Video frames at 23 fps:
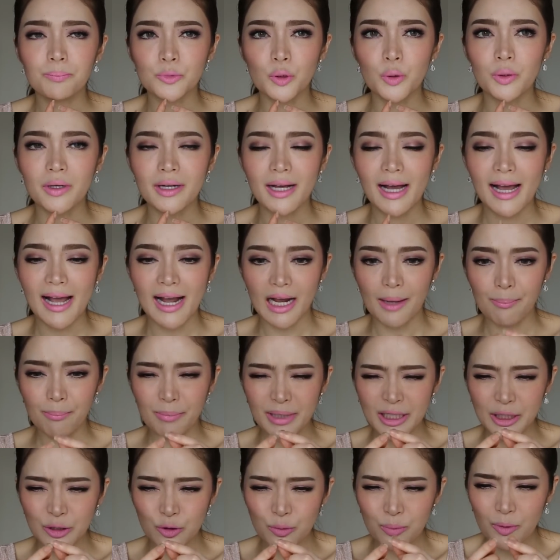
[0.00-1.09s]
ตรงกลางอ่ะ
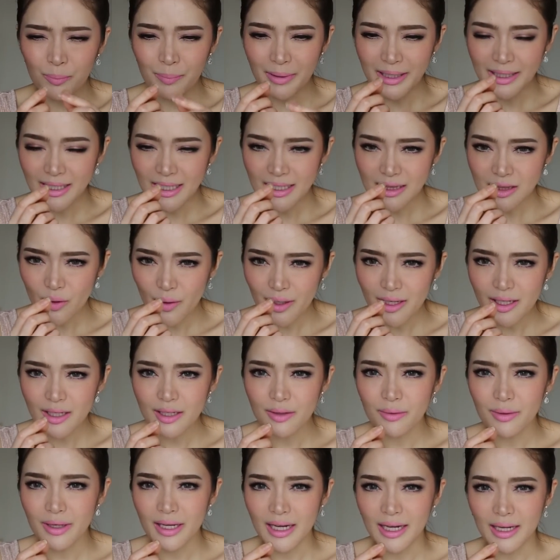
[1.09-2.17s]
มันยุบลงไปแค่ต้อย
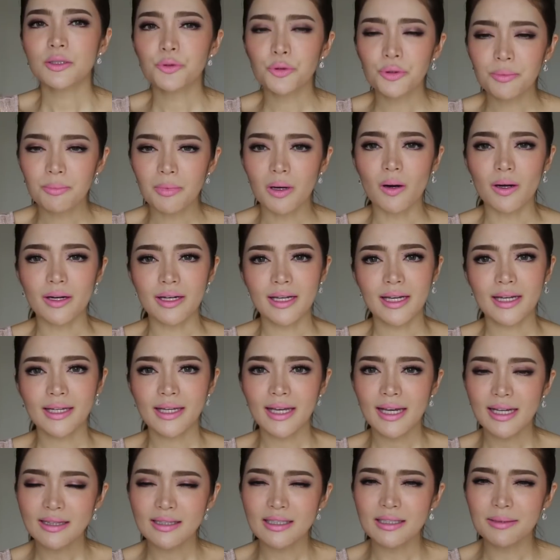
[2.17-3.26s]
เดียวเองอ่ะคุณหมอเนี่ย
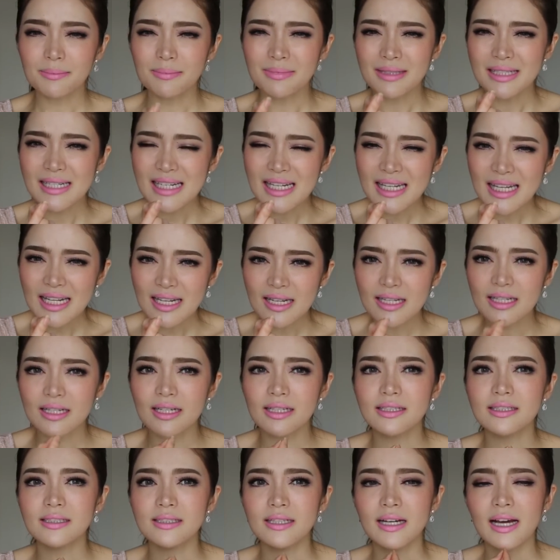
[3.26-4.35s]
แค่เติมนิดนึง
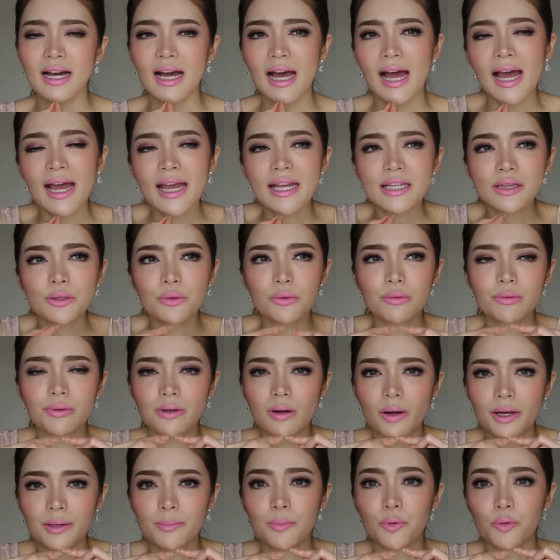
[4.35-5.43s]
คือให้ตรงร
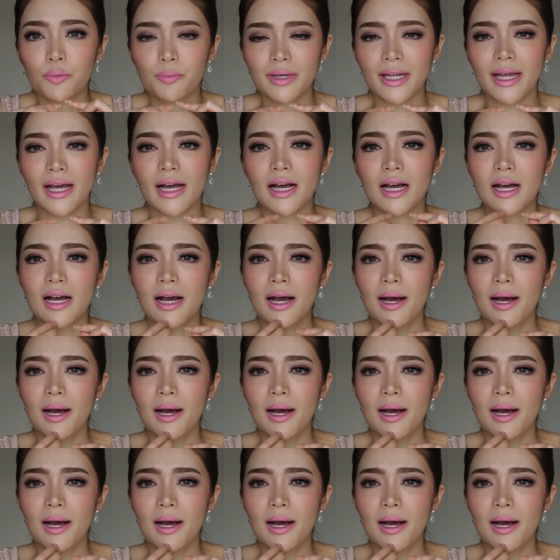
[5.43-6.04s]
อยบุ๋มเนี่ย